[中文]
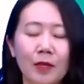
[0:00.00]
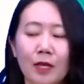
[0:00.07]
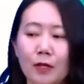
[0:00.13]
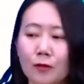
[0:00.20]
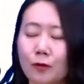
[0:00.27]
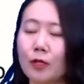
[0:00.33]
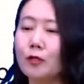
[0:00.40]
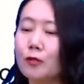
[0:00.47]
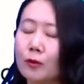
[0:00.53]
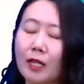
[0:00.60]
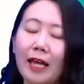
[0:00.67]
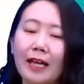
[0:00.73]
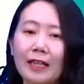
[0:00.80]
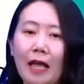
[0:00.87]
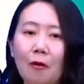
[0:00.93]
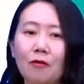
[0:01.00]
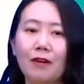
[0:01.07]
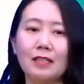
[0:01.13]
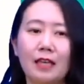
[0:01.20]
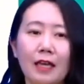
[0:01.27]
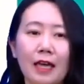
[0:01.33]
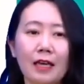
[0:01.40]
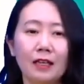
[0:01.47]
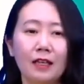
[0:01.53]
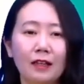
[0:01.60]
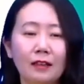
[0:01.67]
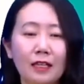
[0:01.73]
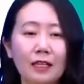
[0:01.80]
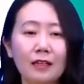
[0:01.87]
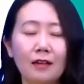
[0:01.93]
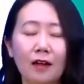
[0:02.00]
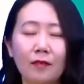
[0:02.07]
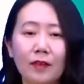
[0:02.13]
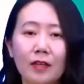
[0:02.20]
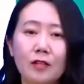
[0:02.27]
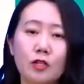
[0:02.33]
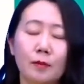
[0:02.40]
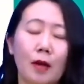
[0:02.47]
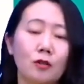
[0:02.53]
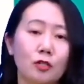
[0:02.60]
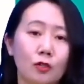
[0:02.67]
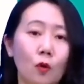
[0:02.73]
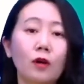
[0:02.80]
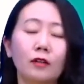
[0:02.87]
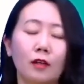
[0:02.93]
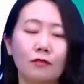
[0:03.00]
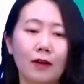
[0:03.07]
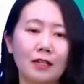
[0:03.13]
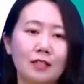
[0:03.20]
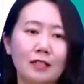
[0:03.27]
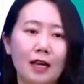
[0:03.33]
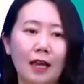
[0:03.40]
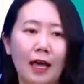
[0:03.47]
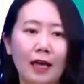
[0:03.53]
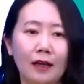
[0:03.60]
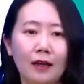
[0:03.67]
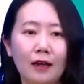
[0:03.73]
所以总的来看，大家会发现，哎，第一个是表示有可能发生的将来，